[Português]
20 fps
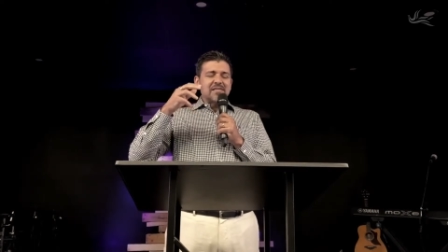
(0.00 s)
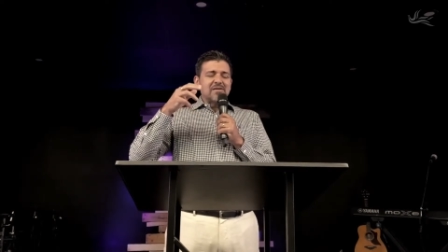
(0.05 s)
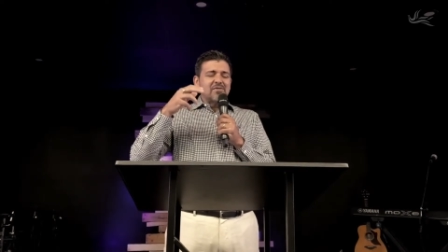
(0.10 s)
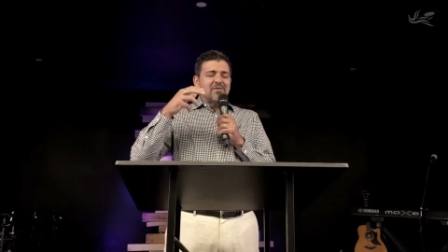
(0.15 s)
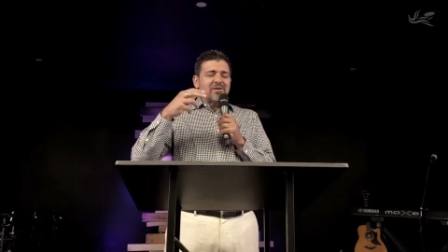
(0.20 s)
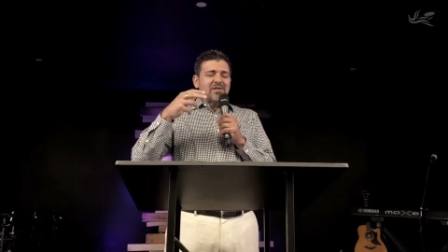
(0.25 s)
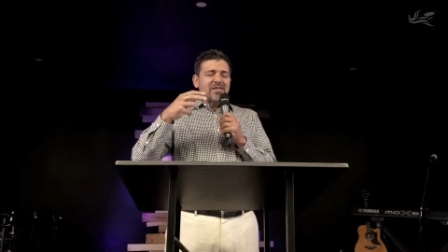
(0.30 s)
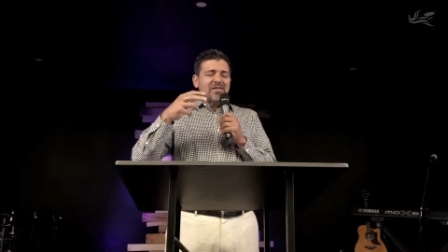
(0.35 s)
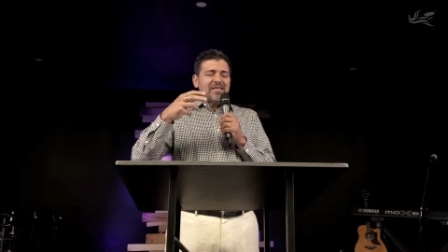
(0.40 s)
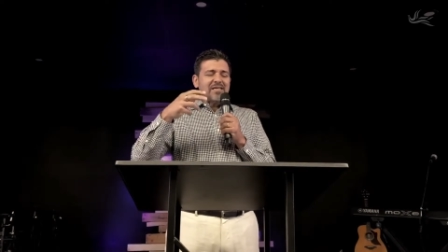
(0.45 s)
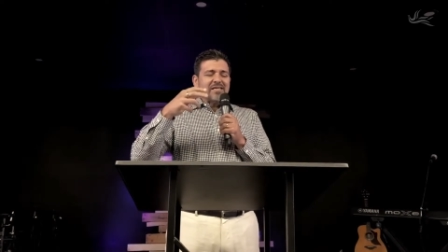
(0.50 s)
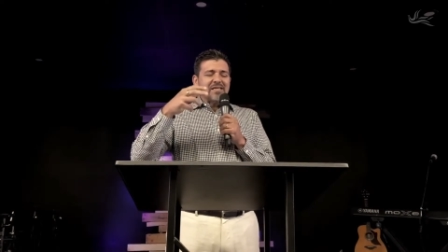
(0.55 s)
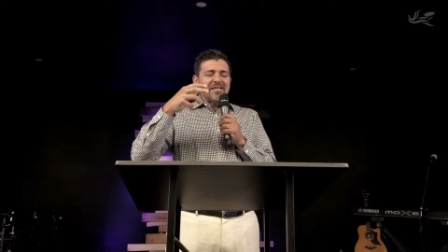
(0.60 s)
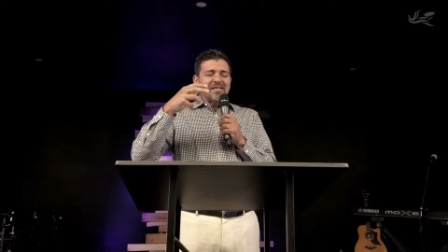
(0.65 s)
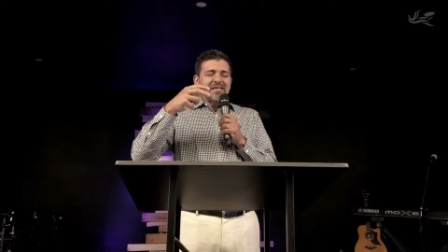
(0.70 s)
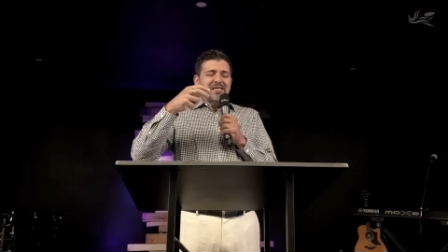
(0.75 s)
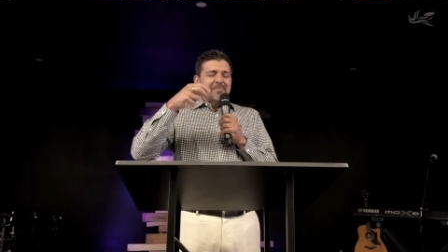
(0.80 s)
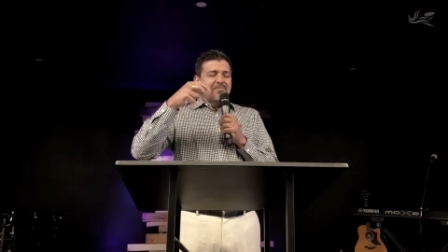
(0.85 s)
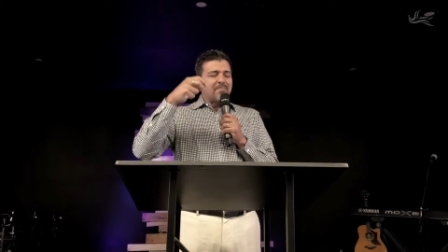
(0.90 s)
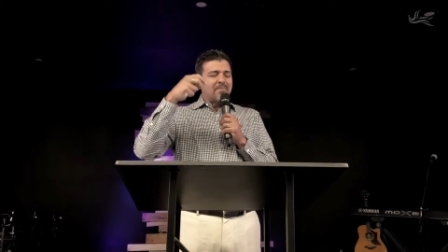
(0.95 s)
Senhor,
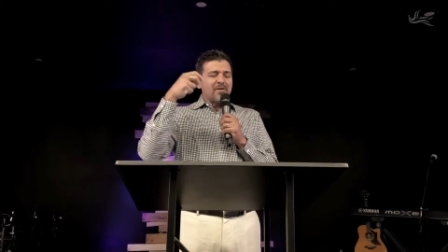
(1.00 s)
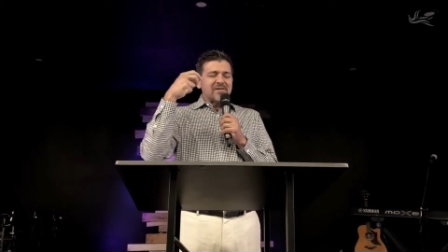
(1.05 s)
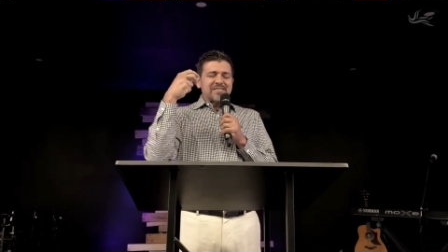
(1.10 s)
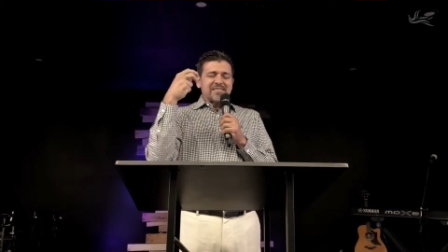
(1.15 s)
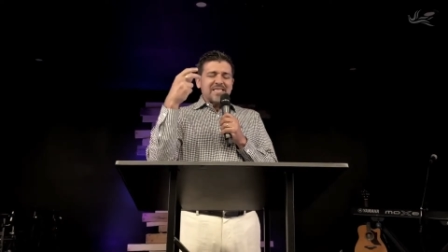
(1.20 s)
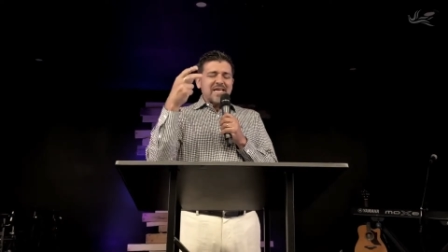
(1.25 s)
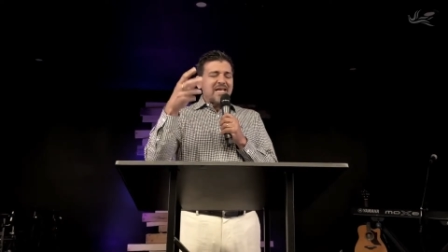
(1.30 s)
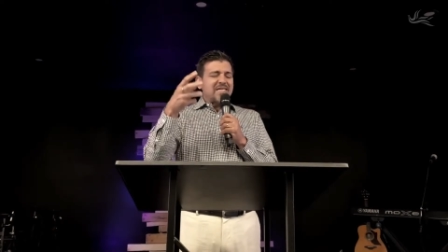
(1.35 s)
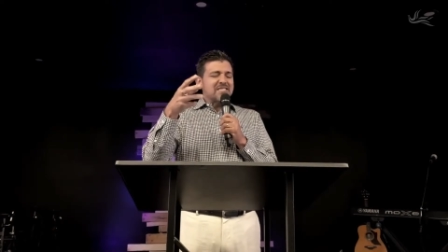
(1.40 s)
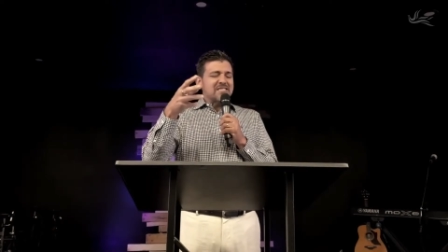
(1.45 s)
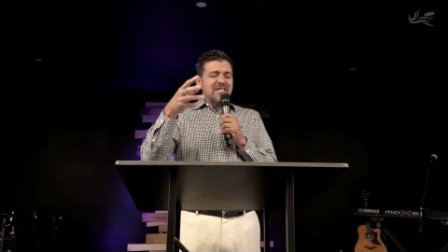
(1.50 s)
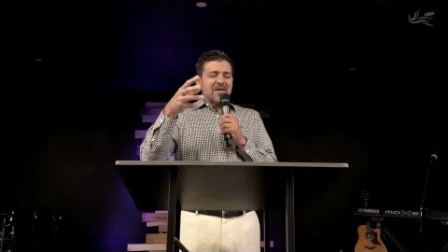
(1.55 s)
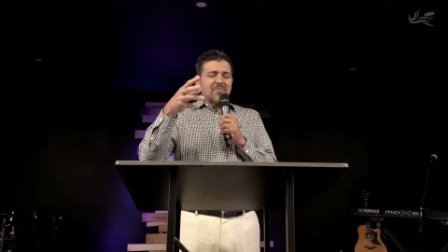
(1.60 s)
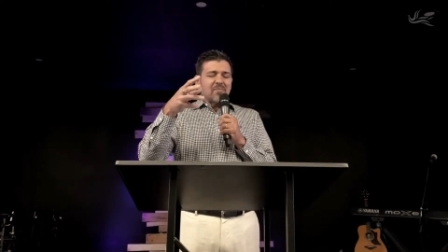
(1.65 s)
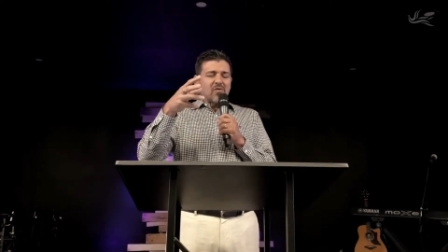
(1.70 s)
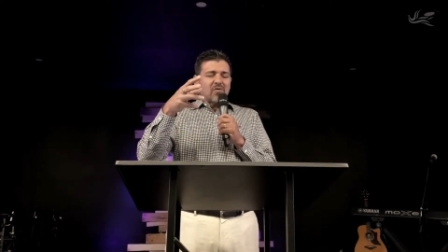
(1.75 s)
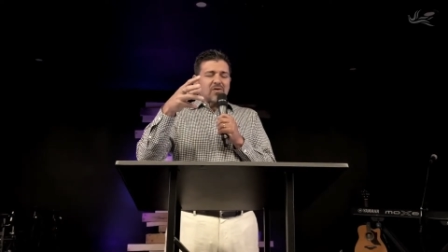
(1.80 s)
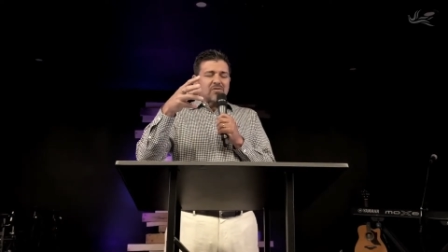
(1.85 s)
que procede da